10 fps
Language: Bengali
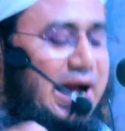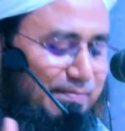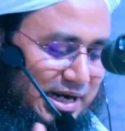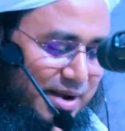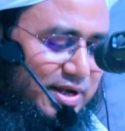
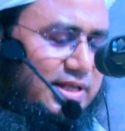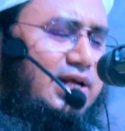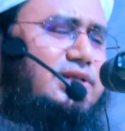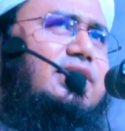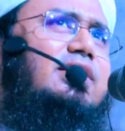আপনি নামাজে
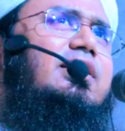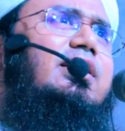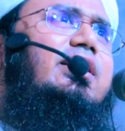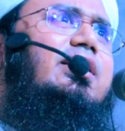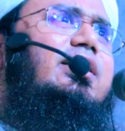রয়েছেন
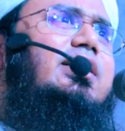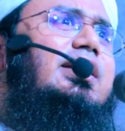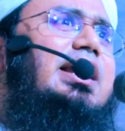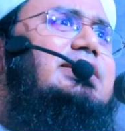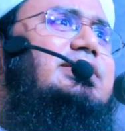ই
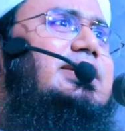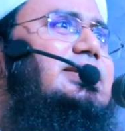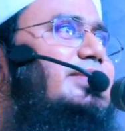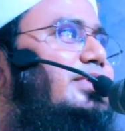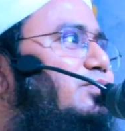ক্লাস টেনে
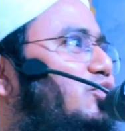যে আমার